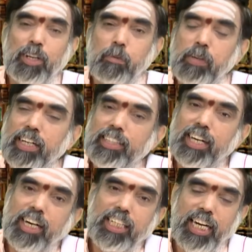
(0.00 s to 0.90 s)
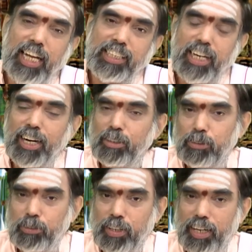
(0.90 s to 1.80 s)
మిగతా
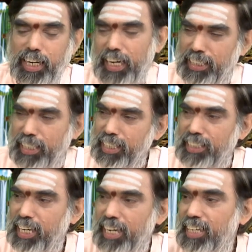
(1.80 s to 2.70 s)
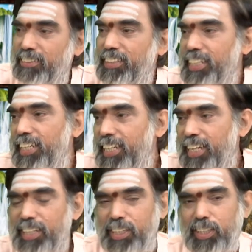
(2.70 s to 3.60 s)
క్షేత్రాలకు కాశీకి తేడా ఏమిటి అంటే
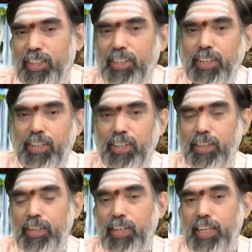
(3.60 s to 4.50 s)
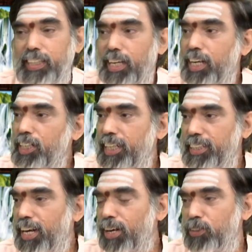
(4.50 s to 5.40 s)
ఇతర
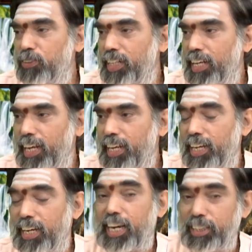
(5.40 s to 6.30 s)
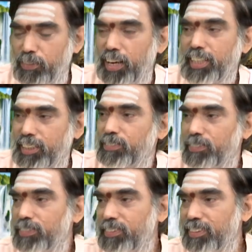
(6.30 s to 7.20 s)
క్షేత్రాల్లో ఉంటే అది విలాసం
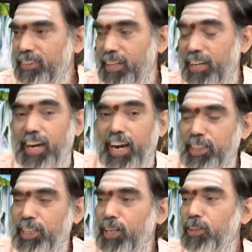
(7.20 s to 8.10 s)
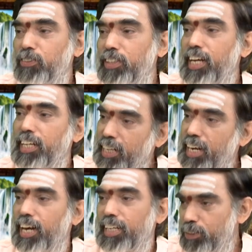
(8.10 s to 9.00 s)
కాశీలో ఉంటే అది
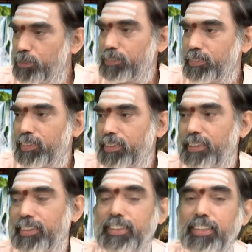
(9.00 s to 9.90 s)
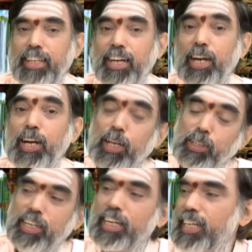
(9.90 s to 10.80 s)
కైలాసం
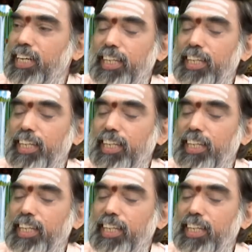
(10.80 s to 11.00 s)
ఎందుకంటే